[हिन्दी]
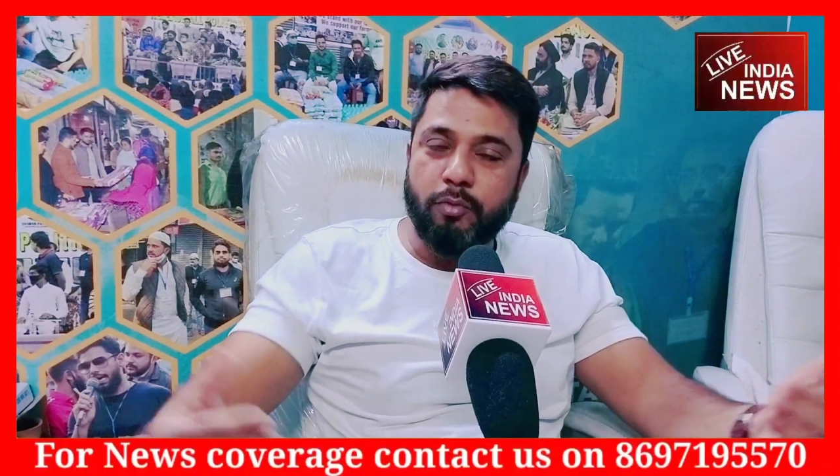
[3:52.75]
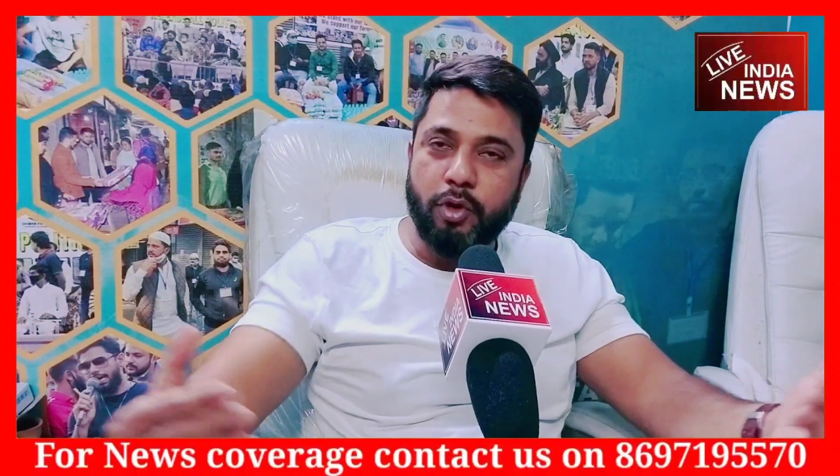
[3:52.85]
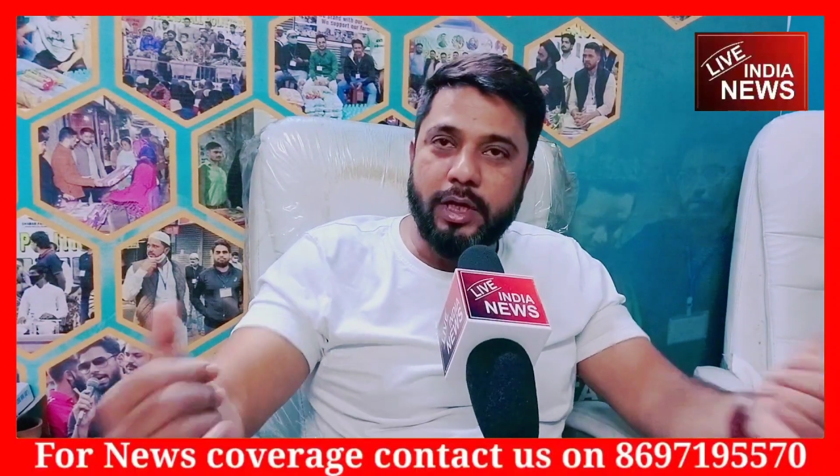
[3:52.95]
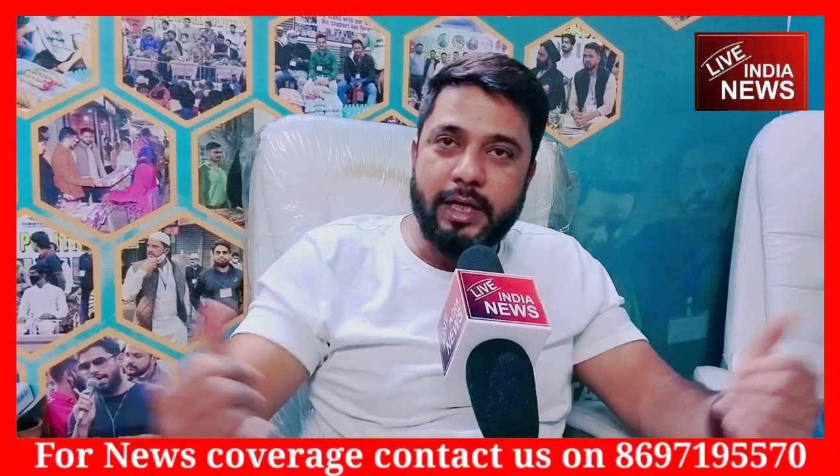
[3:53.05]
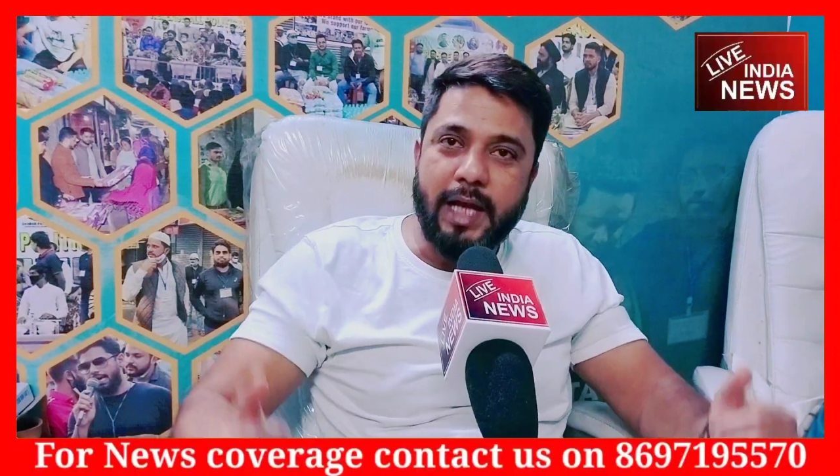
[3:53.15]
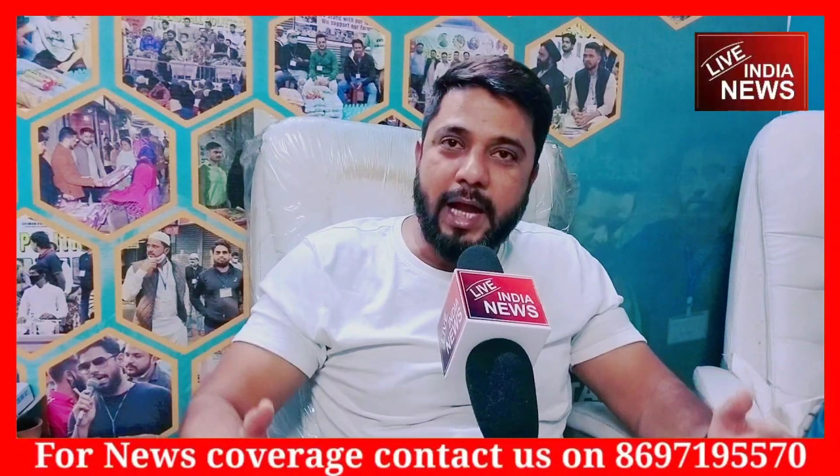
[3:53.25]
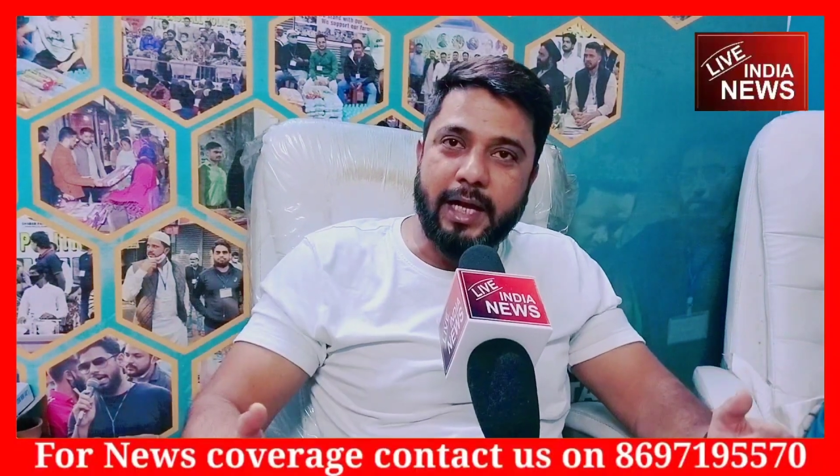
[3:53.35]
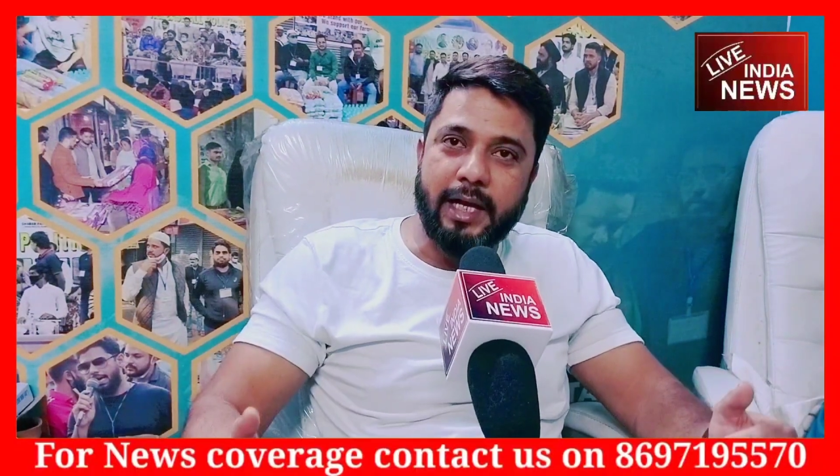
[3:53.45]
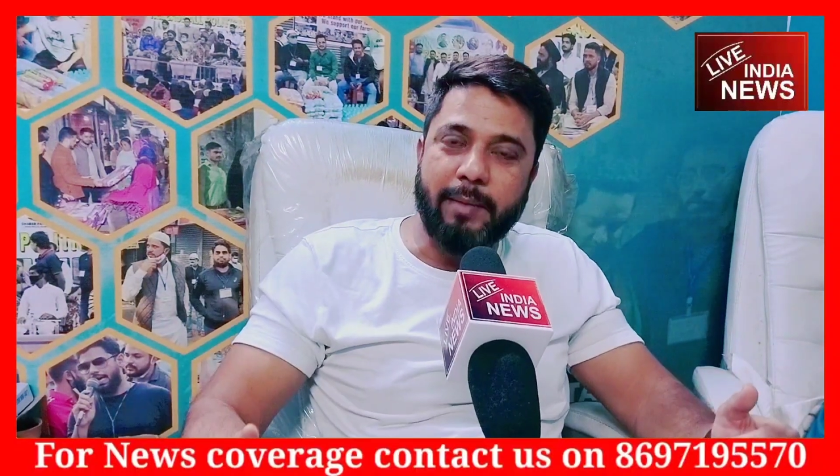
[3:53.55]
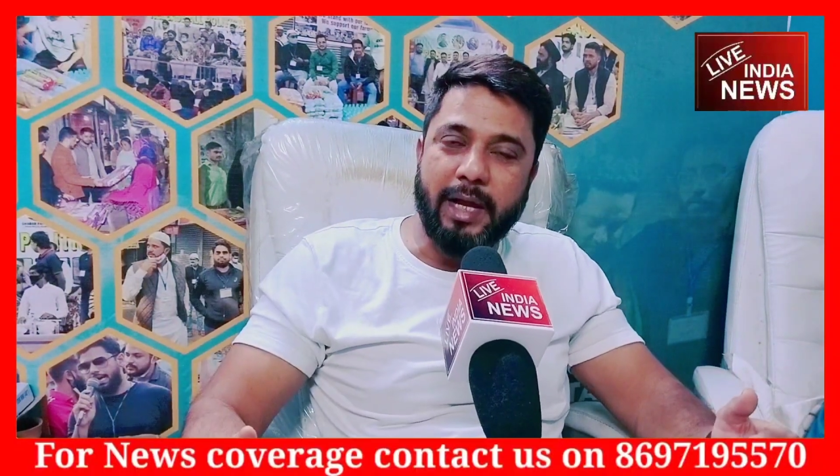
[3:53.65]
तो बोलने नहीं
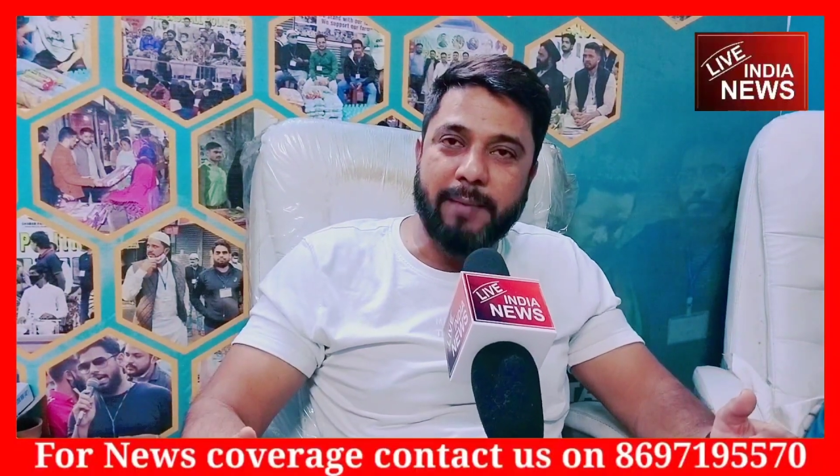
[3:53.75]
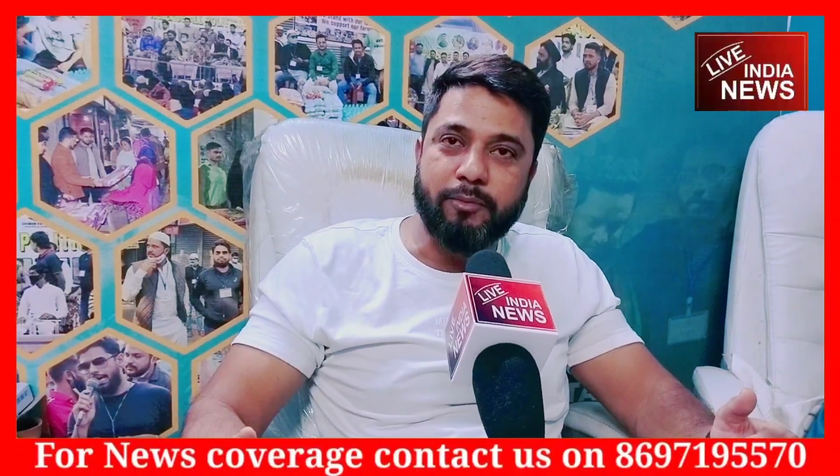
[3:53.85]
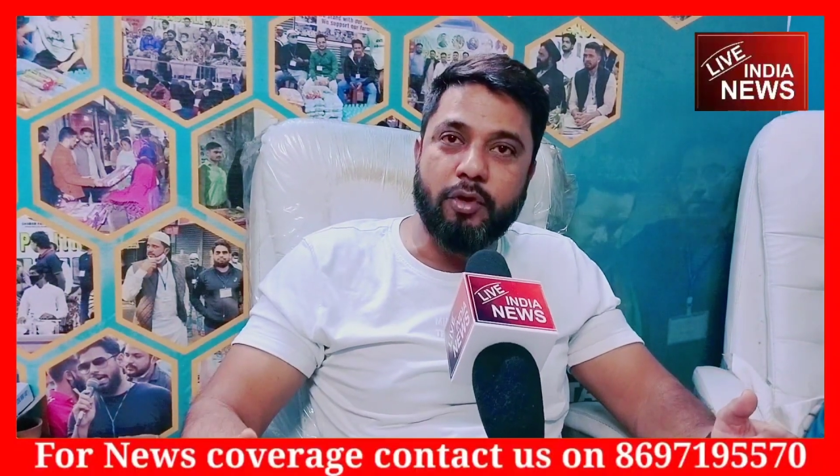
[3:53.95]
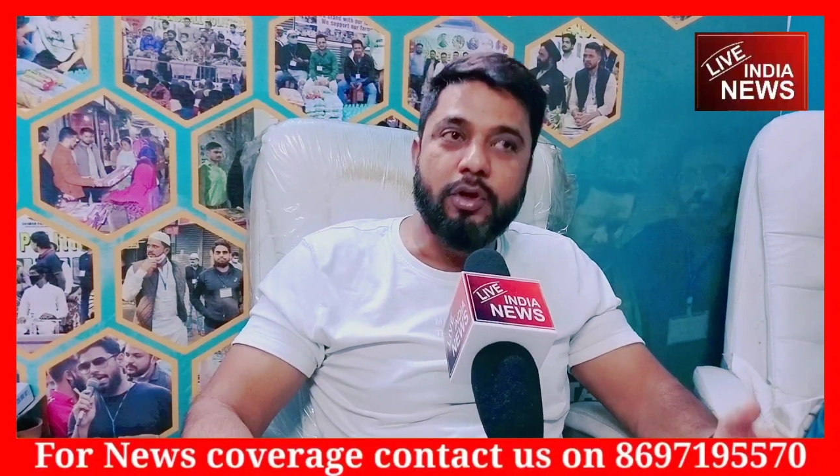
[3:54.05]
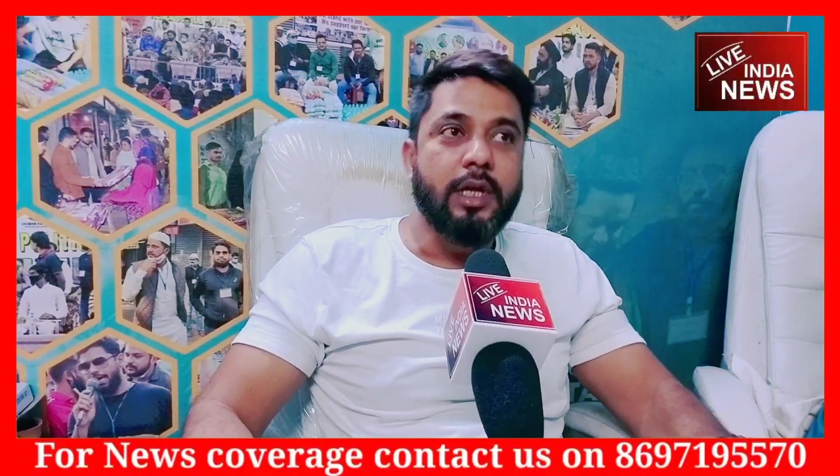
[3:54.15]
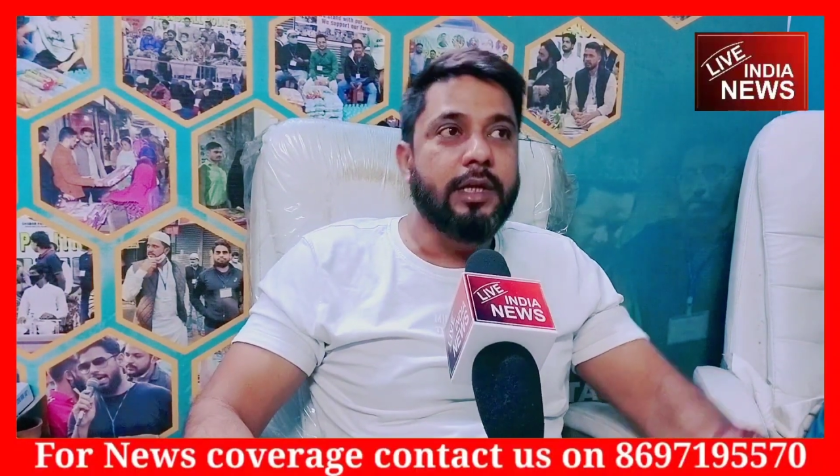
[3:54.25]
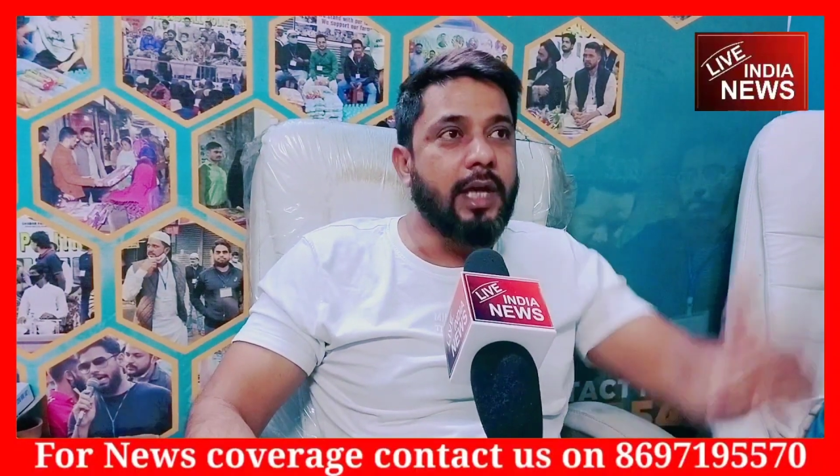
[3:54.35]
आएगा ना भाई आपको